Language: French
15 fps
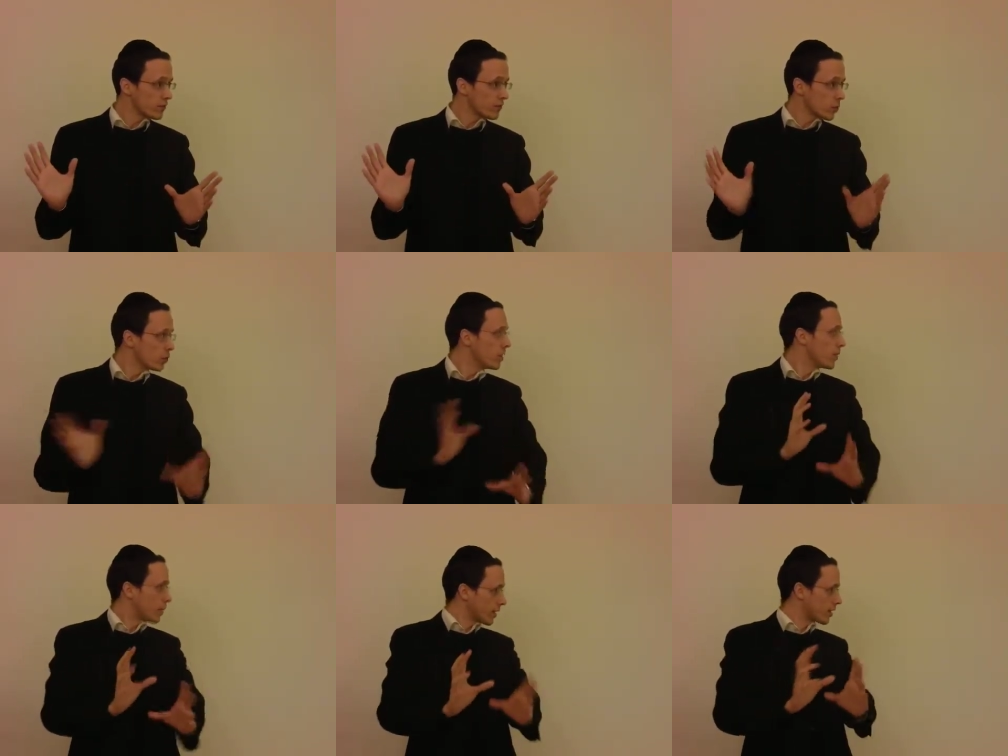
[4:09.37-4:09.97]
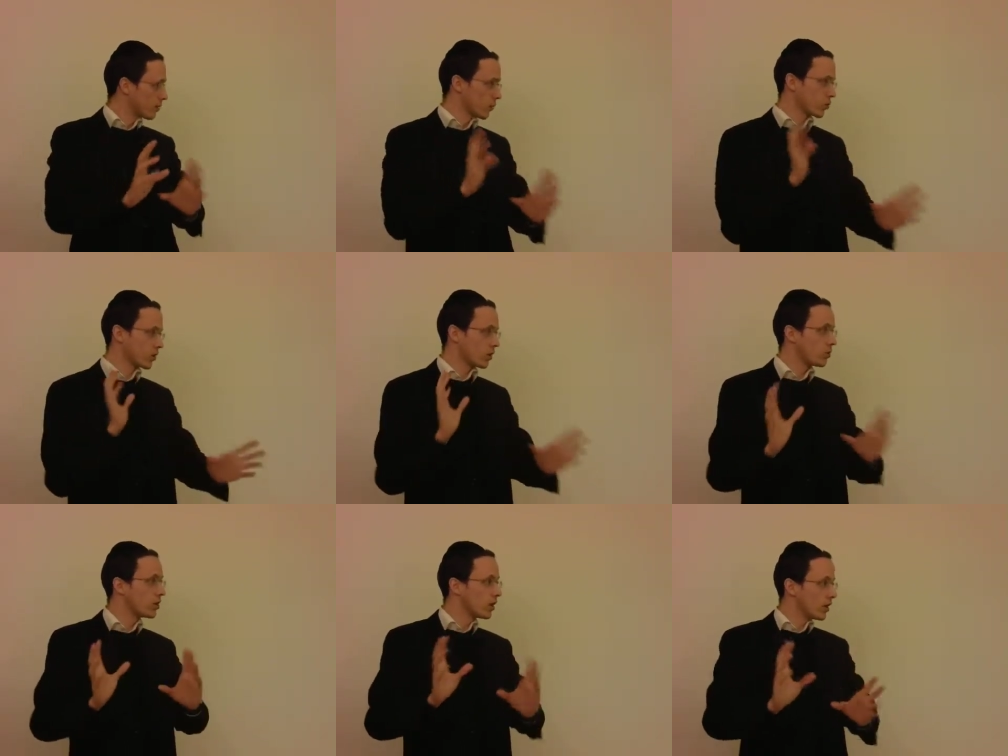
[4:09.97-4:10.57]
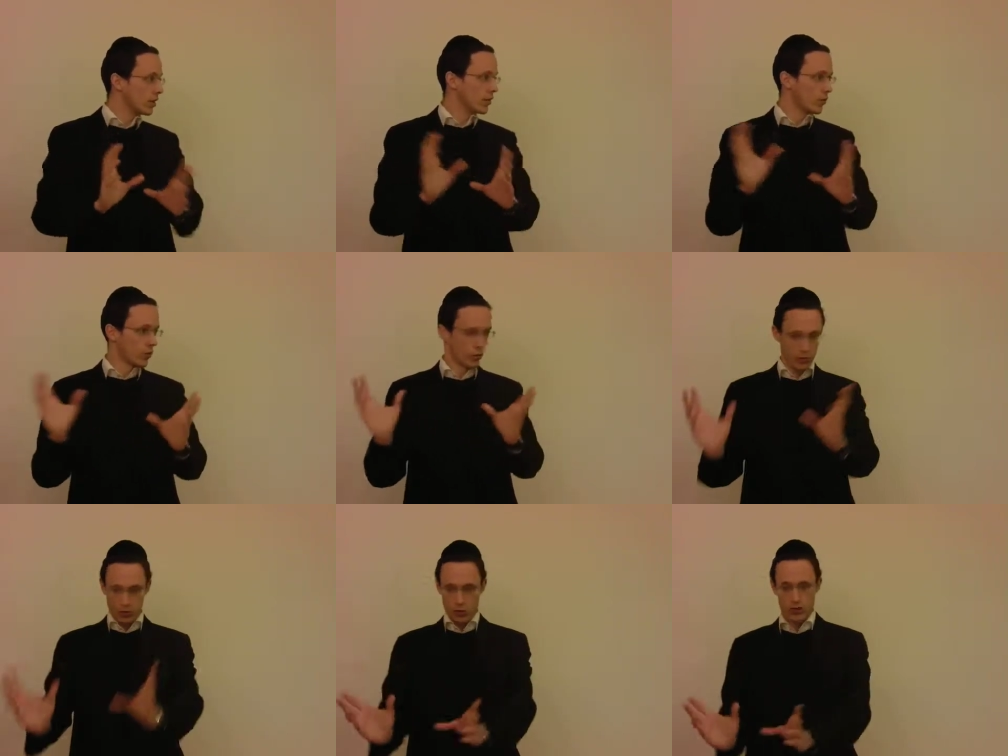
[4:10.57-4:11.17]
Lui, il est parti manger, lui, il
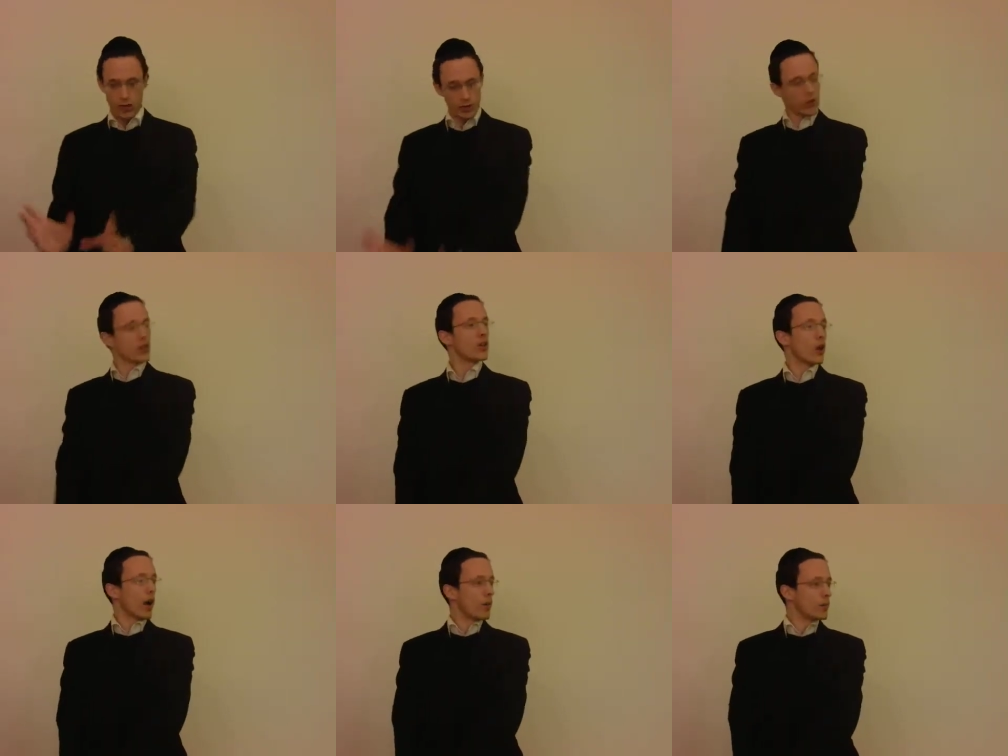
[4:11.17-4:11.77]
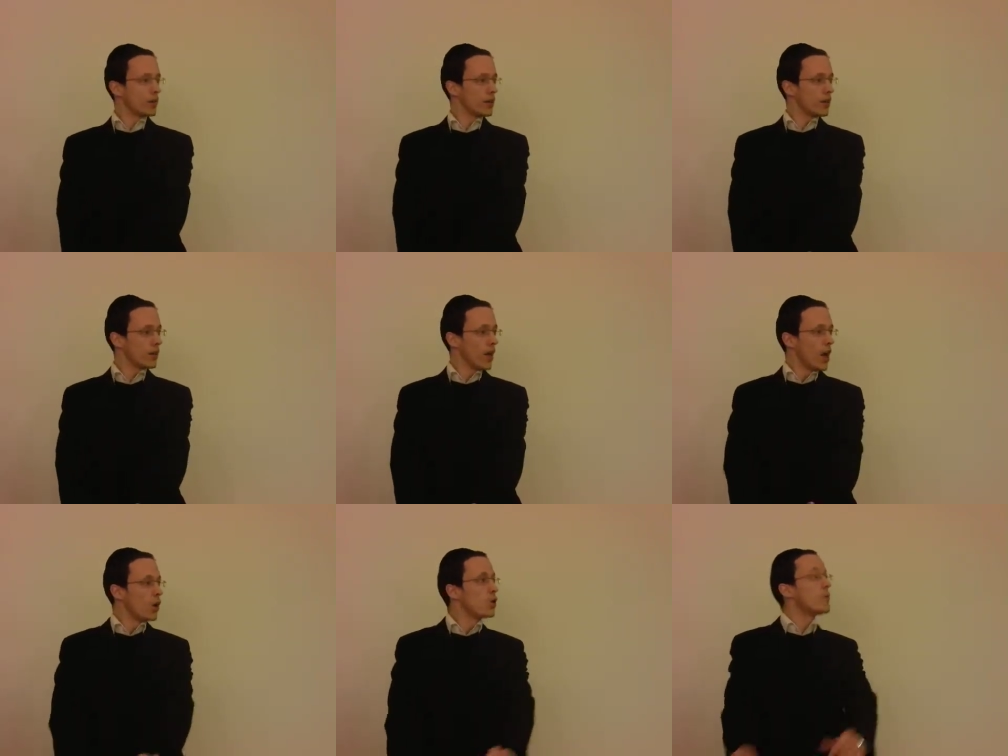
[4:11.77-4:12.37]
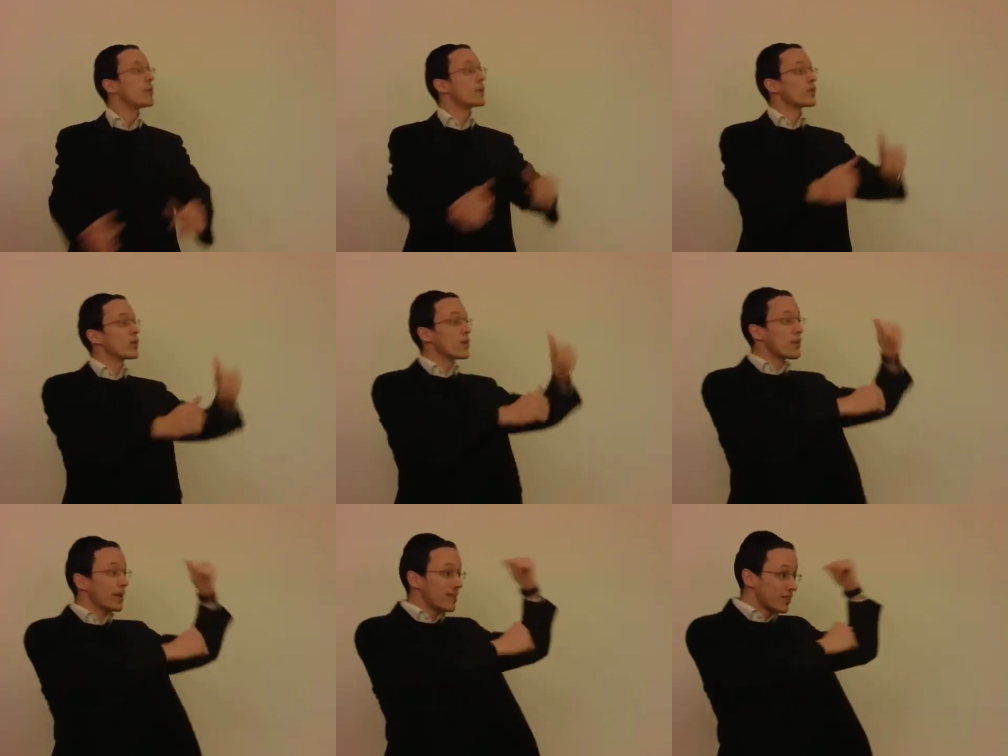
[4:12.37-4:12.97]
le serveur, il l'a ramené. Lui, maintenant, il
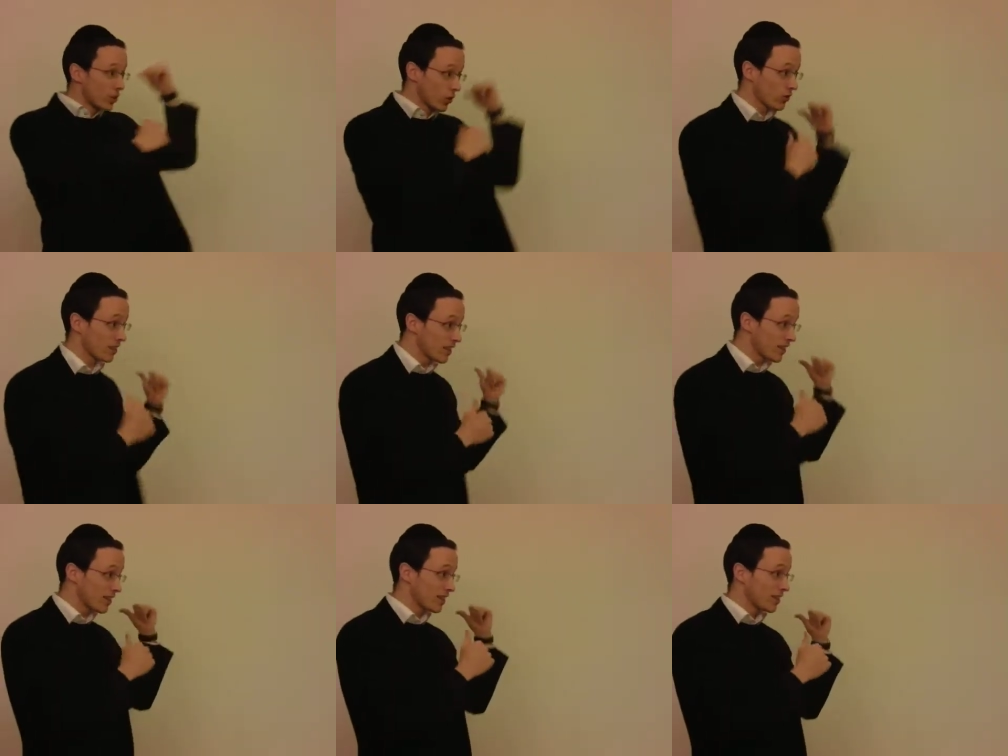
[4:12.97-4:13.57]
est parti danser,